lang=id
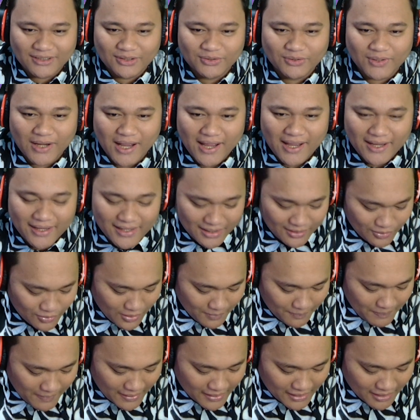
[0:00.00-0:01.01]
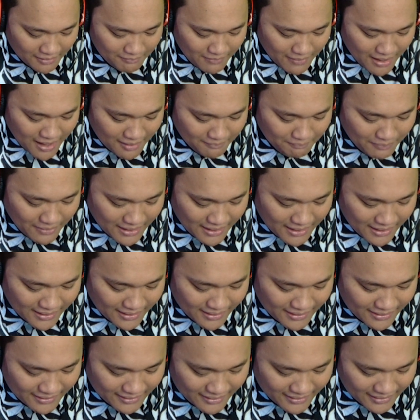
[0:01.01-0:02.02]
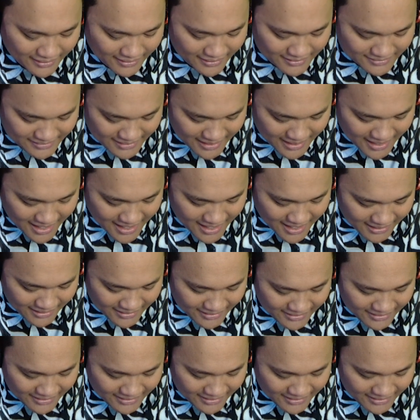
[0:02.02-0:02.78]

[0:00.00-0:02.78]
gua yang gua pakai mabar ya guys ya